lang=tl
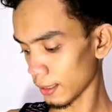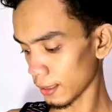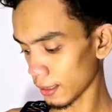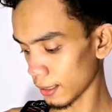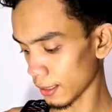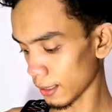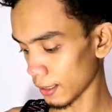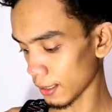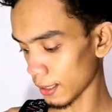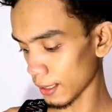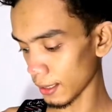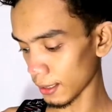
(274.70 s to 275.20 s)

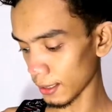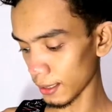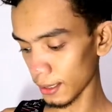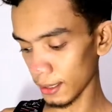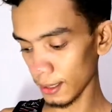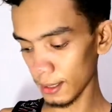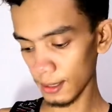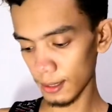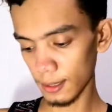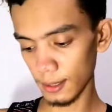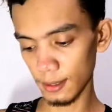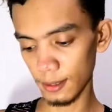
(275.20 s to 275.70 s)
dadagdagan natin.
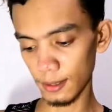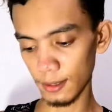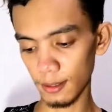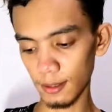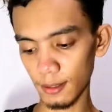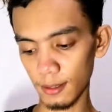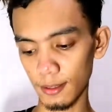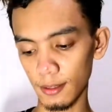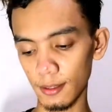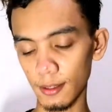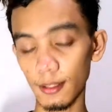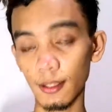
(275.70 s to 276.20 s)

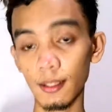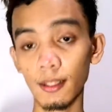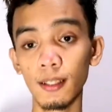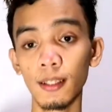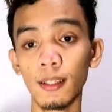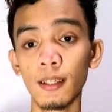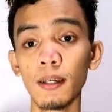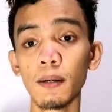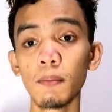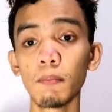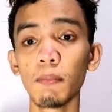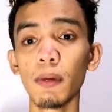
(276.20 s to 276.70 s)

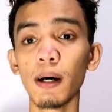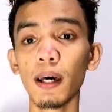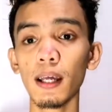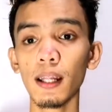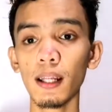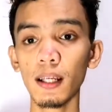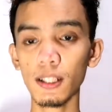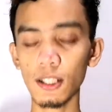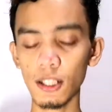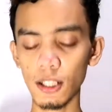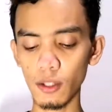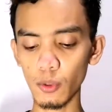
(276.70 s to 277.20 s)
Para
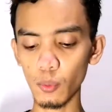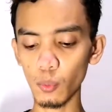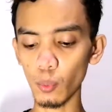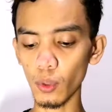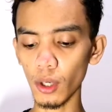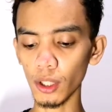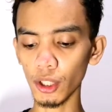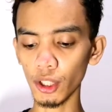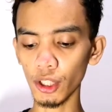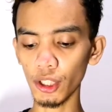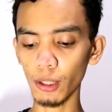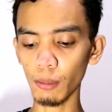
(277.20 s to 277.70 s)
lang siyang
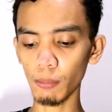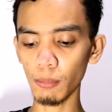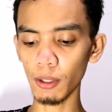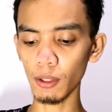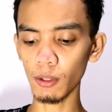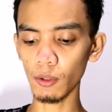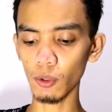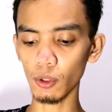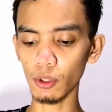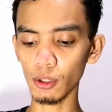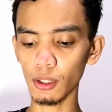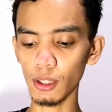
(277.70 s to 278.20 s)
water na
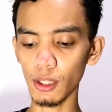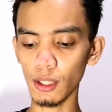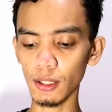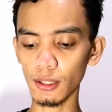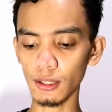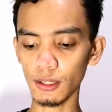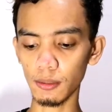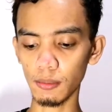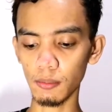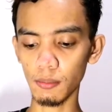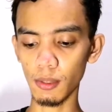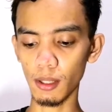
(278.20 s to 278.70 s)
may konting
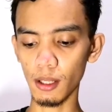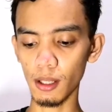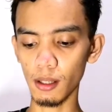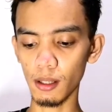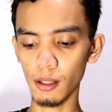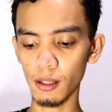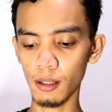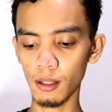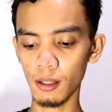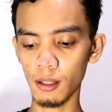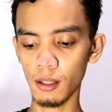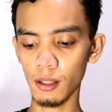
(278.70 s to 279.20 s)
smell.
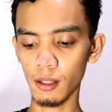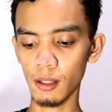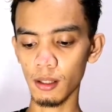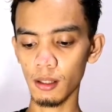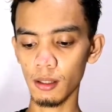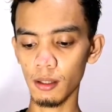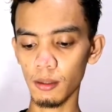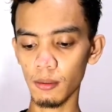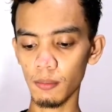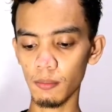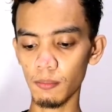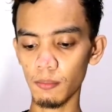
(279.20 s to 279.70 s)

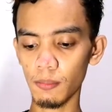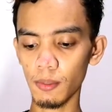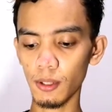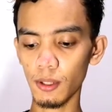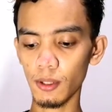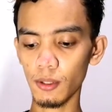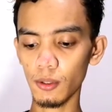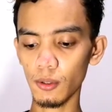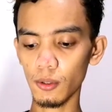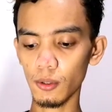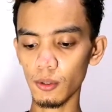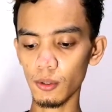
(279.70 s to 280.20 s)

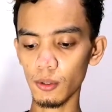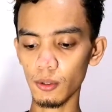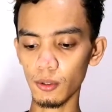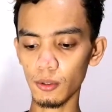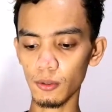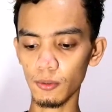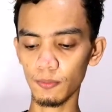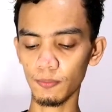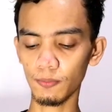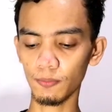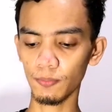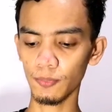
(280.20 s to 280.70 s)
Pero,
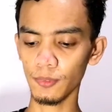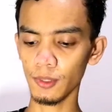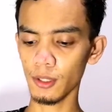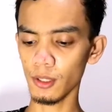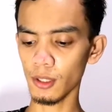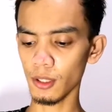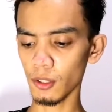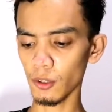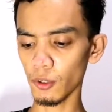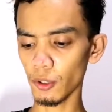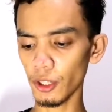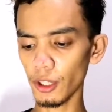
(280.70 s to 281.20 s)

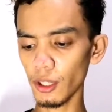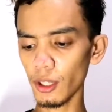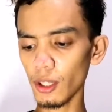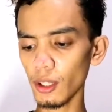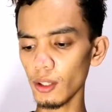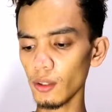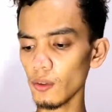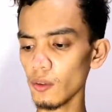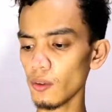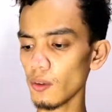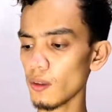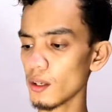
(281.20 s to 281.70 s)

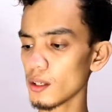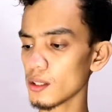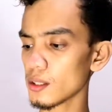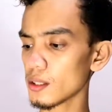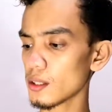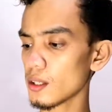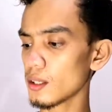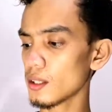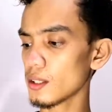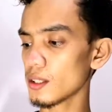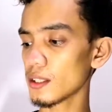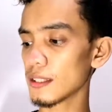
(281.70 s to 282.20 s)
according to this,
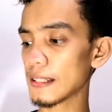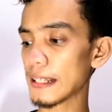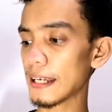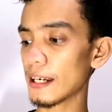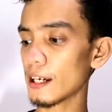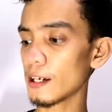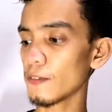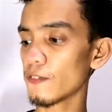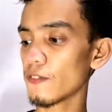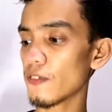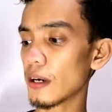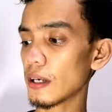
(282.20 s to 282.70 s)
this is
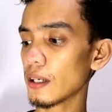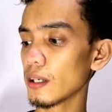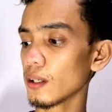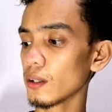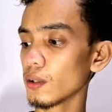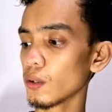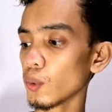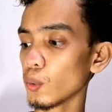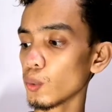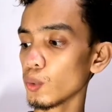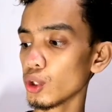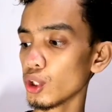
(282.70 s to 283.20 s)
clarifying
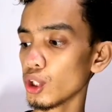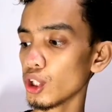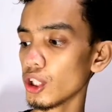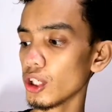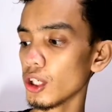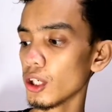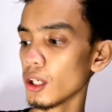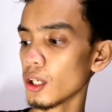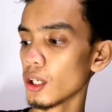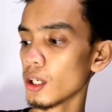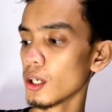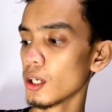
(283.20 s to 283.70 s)
toner, eh.
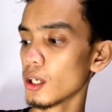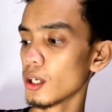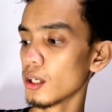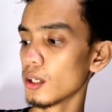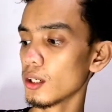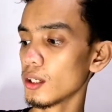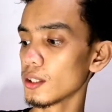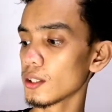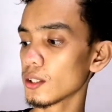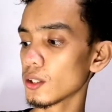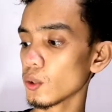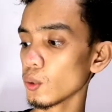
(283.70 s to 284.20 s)

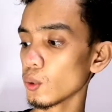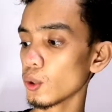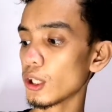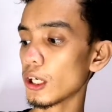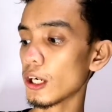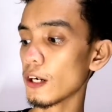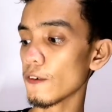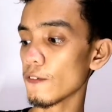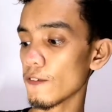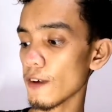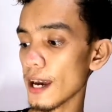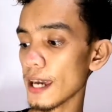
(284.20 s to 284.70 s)
restore,
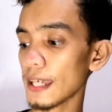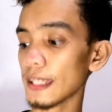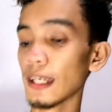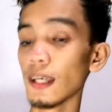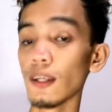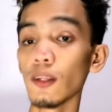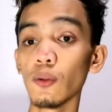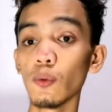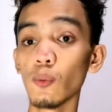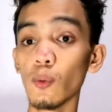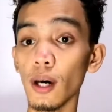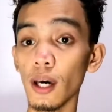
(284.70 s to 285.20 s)
refine,
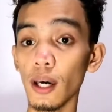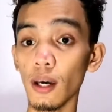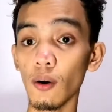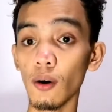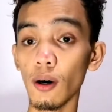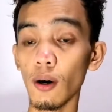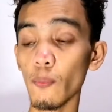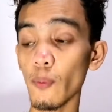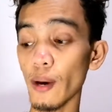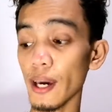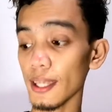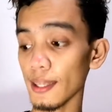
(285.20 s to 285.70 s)
and
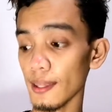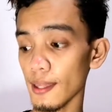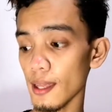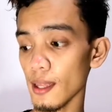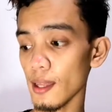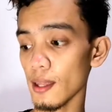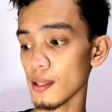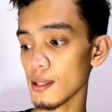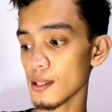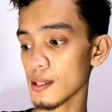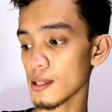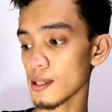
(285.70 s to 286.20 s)

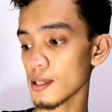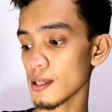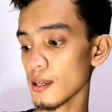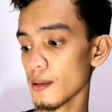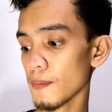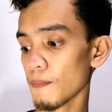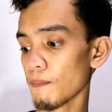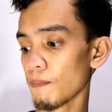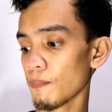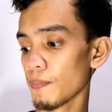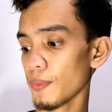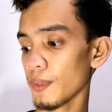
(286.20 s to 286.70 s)
whitens.
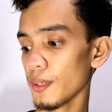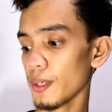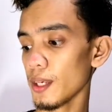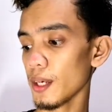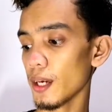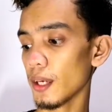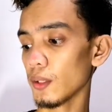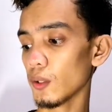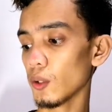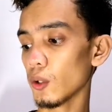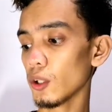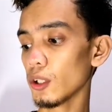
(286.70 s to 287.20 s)

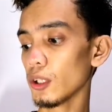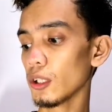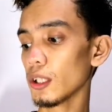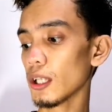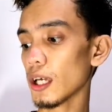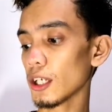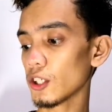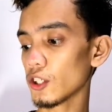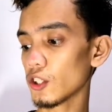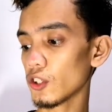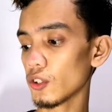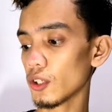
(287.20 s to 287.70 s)
Yan, all
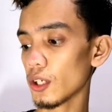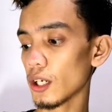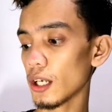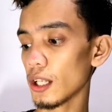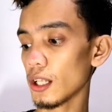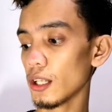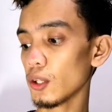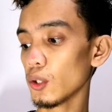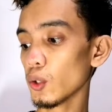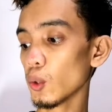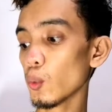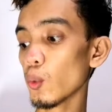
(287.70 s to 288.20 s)

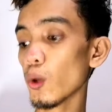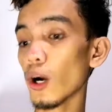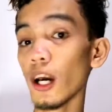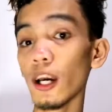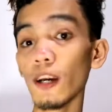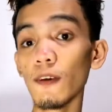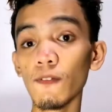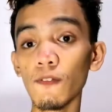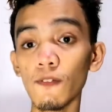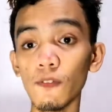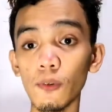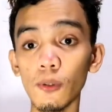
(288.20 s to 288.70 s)
natural, no
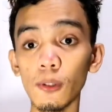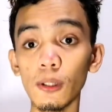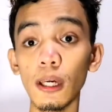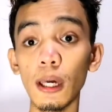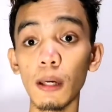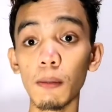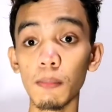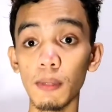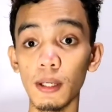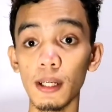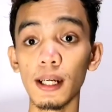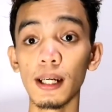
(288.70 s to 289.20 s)
harmful
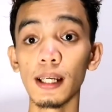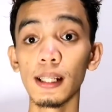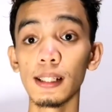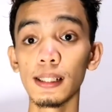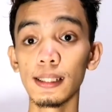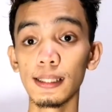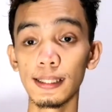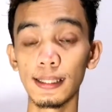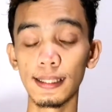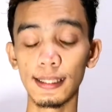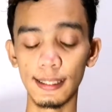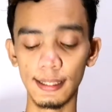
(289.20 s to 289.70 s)

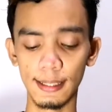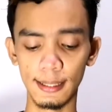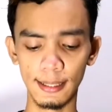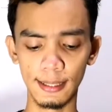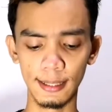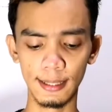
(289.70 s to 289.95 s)
chemicals.